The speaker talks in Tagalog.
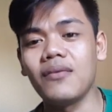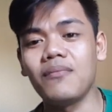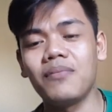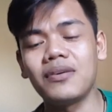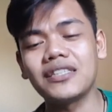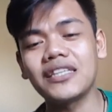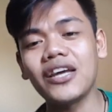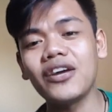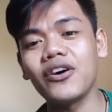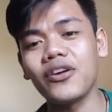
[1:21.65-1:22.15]

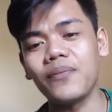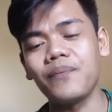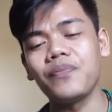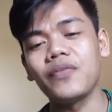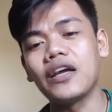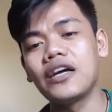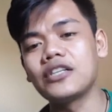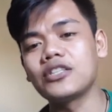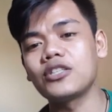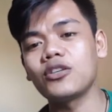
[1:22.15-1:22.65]
Basta yun.
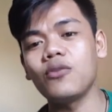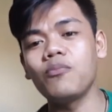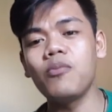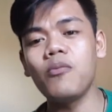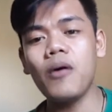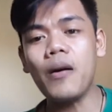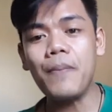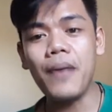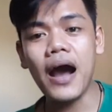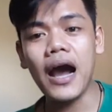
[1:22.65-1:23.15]
So
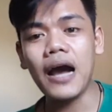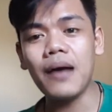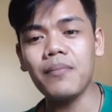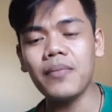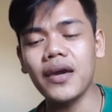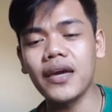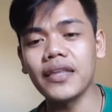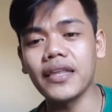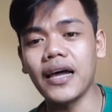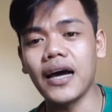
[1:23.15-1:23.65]
bumaba
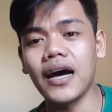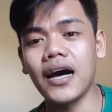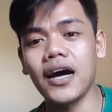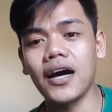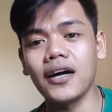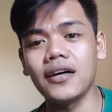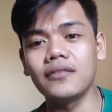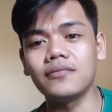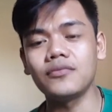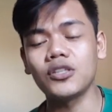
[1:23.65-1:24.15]
kami ng,